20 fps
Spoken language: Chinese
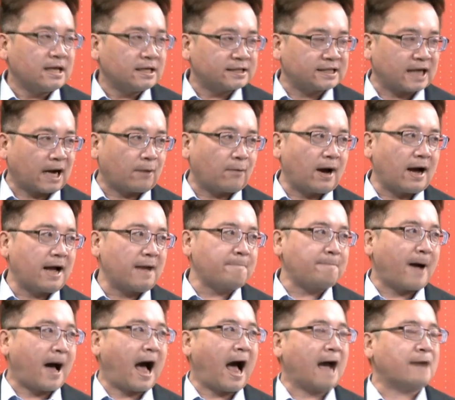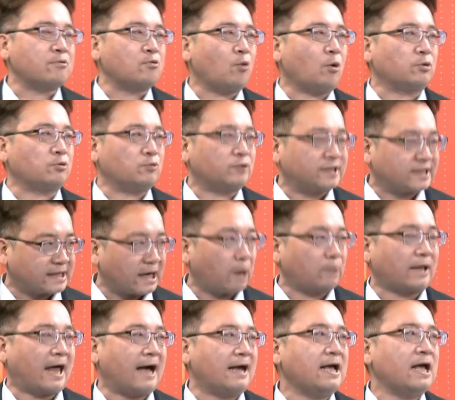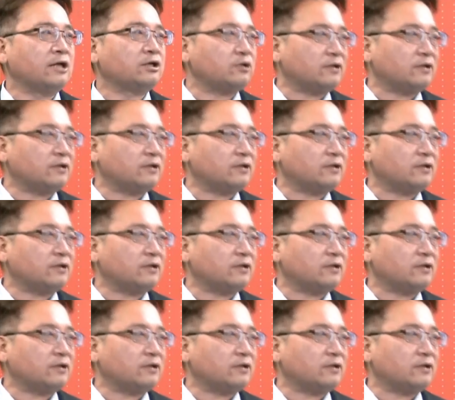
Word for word: 蒋万安把韩国瑜找来，